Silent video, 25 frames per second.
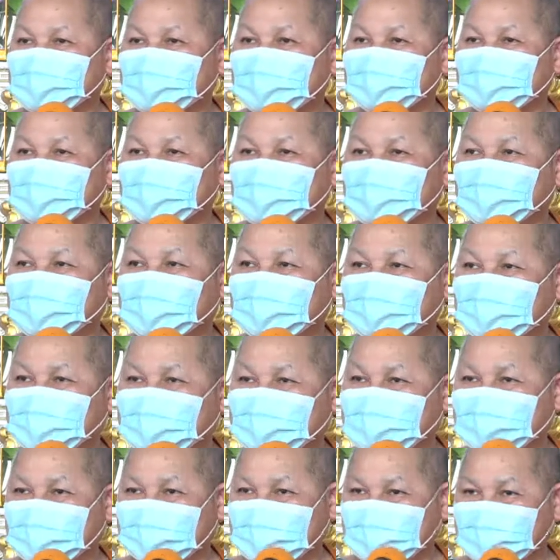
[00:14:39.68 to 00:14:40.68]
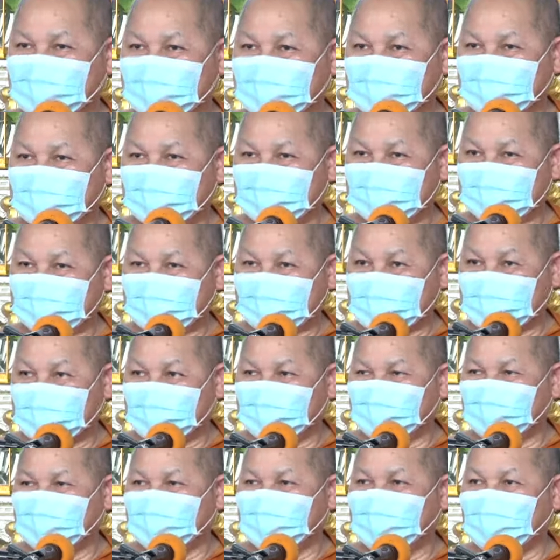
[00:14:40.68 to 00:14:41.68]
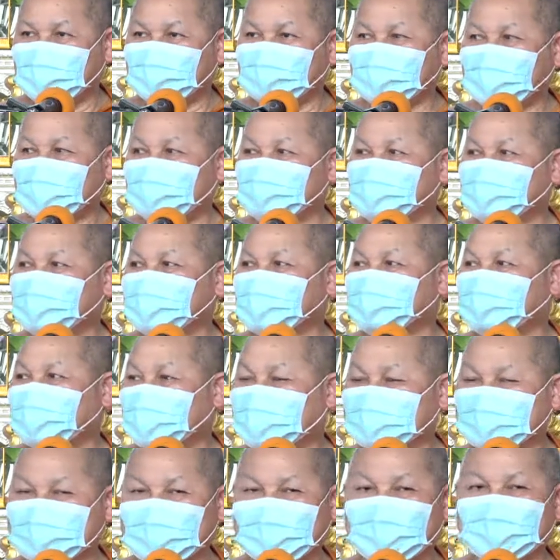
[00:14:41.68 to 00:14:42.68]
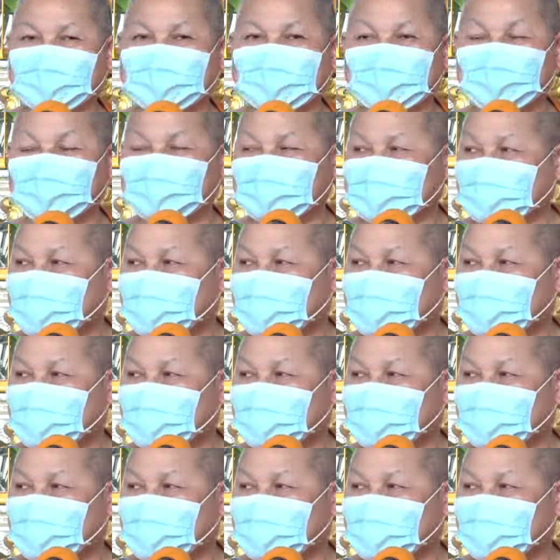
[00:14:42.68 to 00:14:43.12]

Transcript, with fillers: หนึ่งก็คือทำด้วยความสมัครใจเต็มใจ